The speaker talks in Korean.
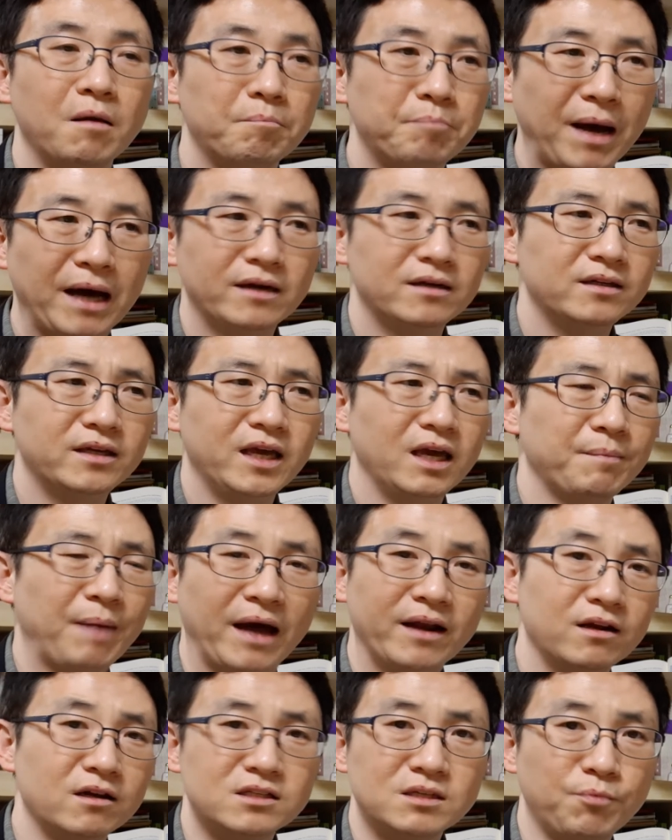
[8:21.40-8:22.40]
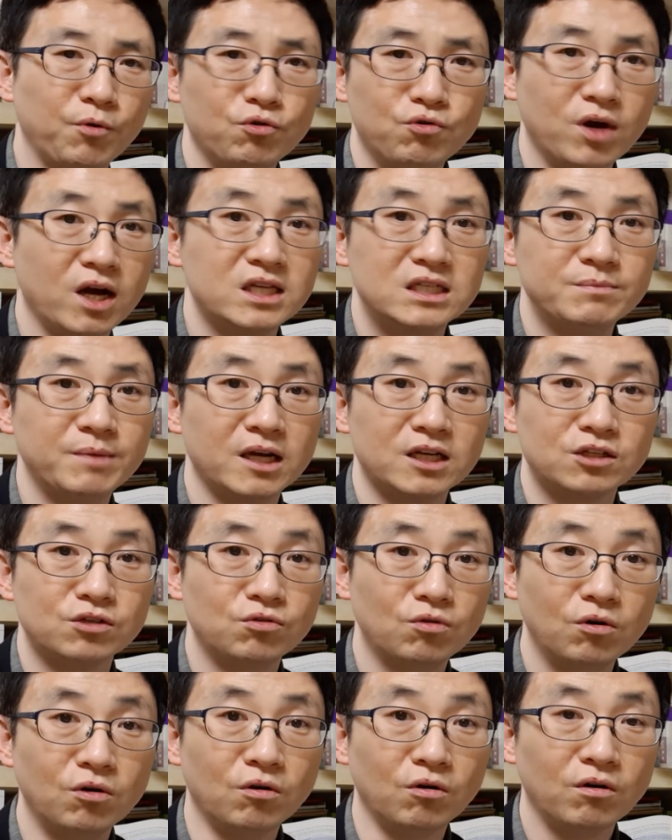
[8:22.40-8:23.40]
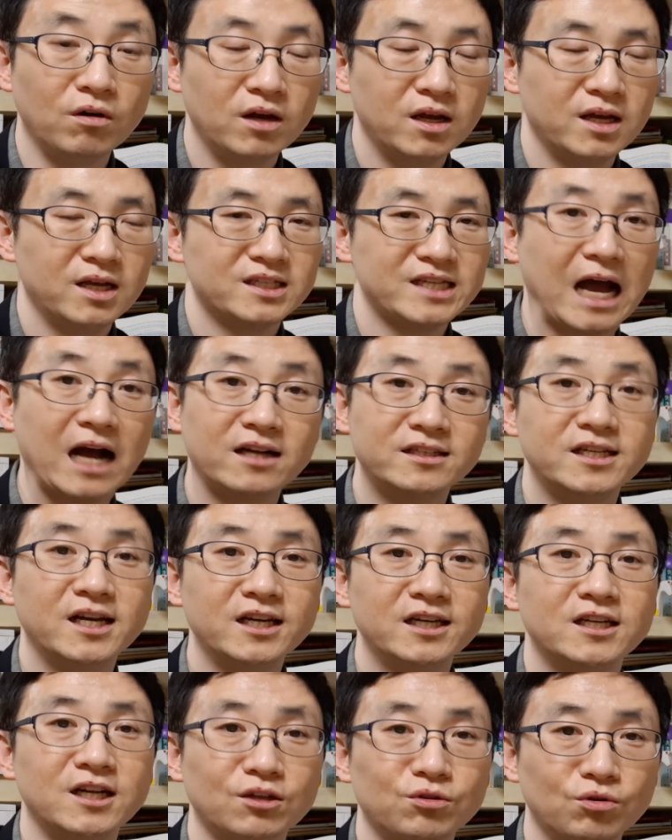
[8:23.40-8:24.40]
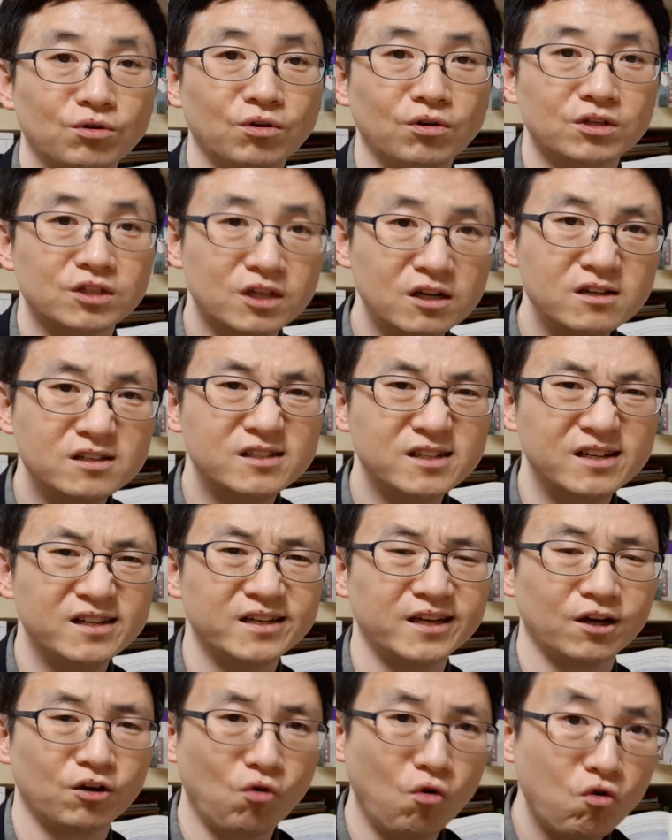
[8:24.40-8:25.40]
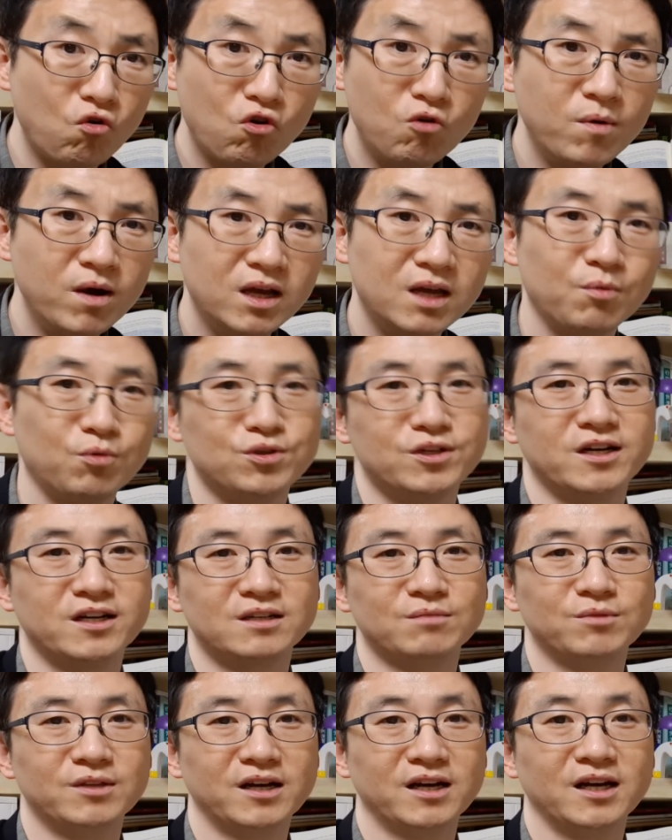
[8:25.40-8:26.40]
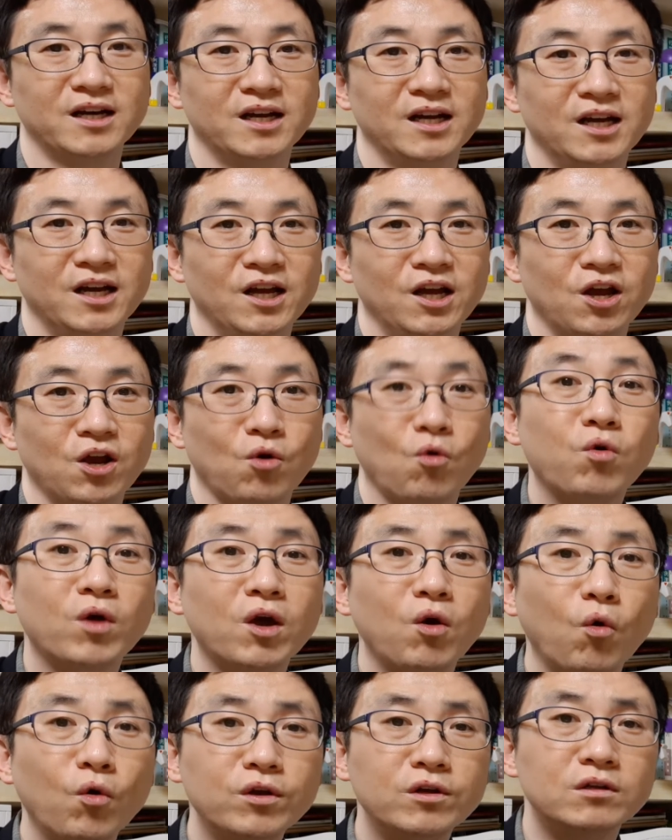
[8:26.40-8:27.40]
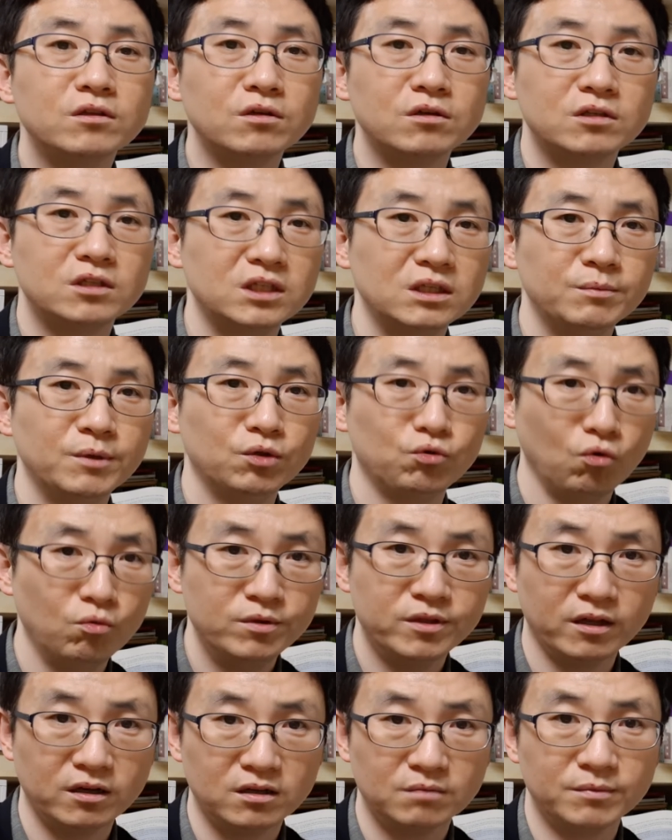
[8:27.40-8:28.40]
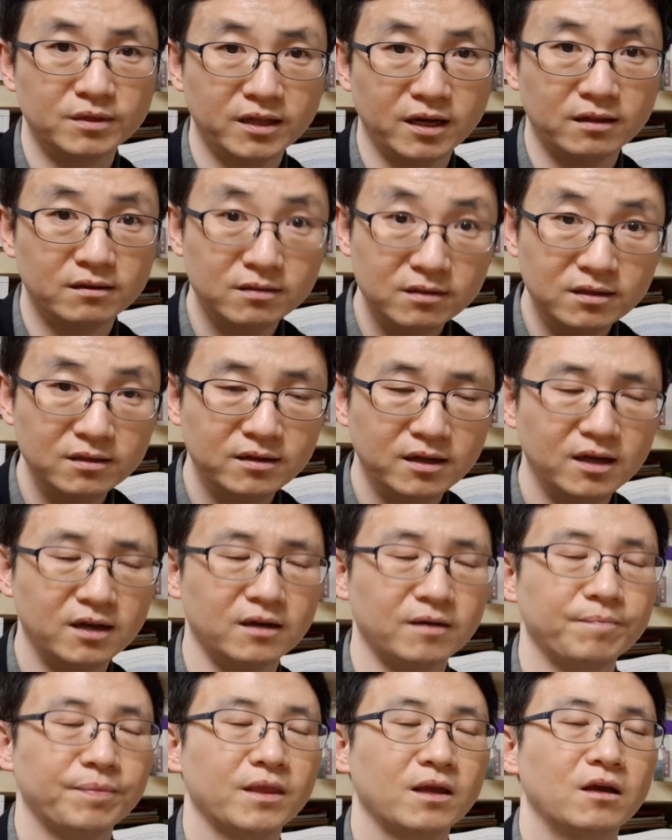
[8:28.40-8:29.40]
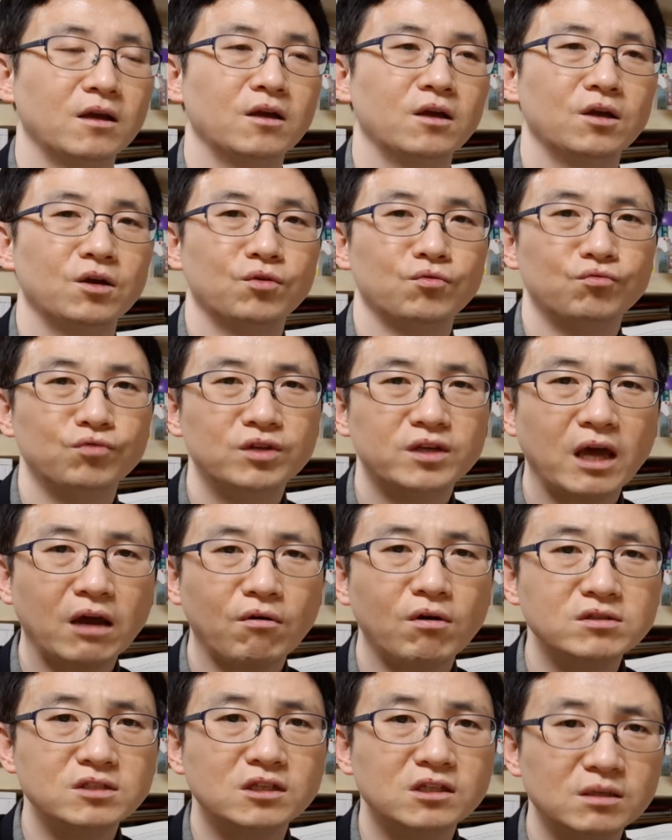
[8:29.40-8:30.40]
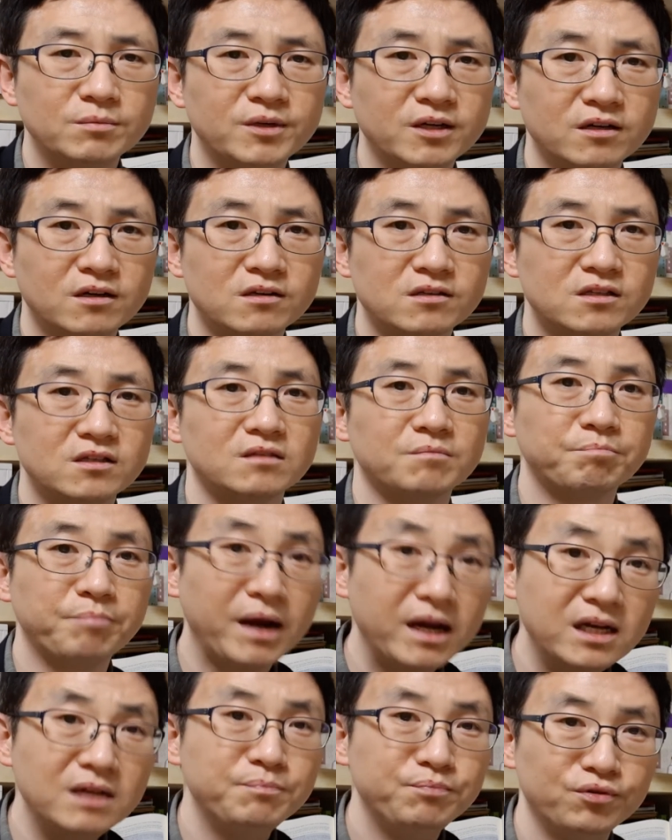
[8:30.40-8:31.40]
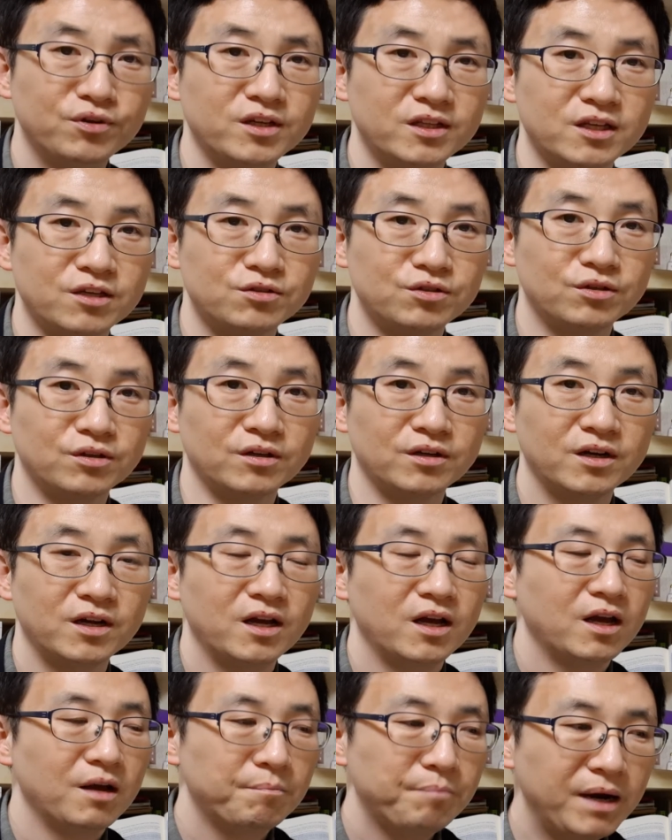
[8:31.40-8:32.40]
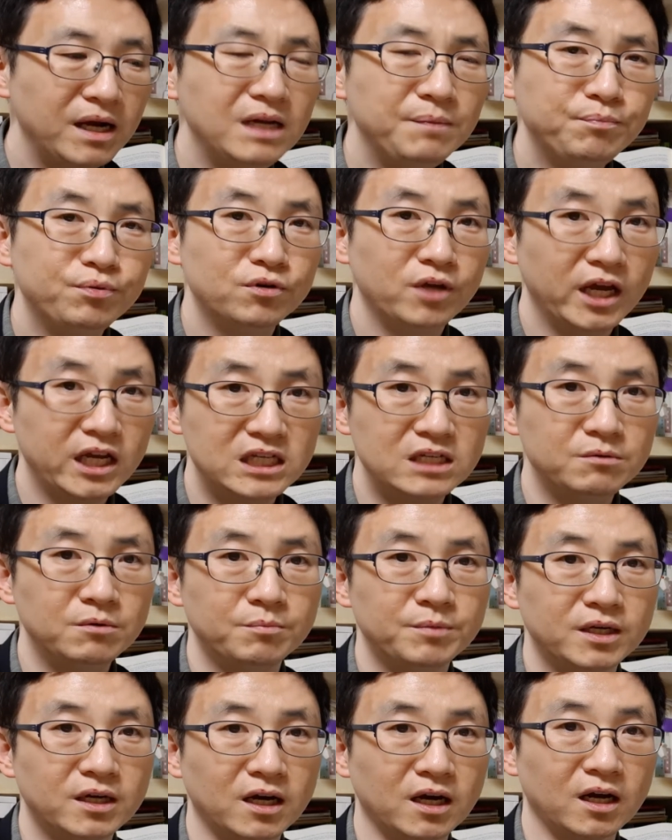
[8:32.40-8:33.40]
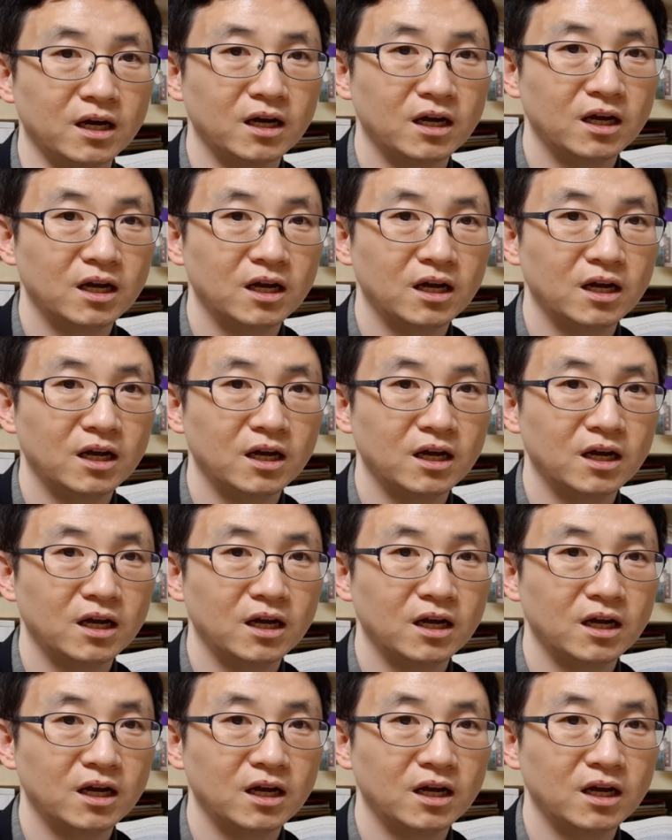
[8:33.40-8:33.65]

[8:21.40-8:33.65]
빠르게 많은 것을 보려고 하지 마시고 작은 양이라도 철저하게 꼼꼼하게 보시라는 겁니다. 그게 오히려 더 시험에 도움이 되는 겁니다. 특히나 우리 객관지 시험이란 것은 빨리 풀어야 되죠. 빨리 푸는 핵심이 뭡니까?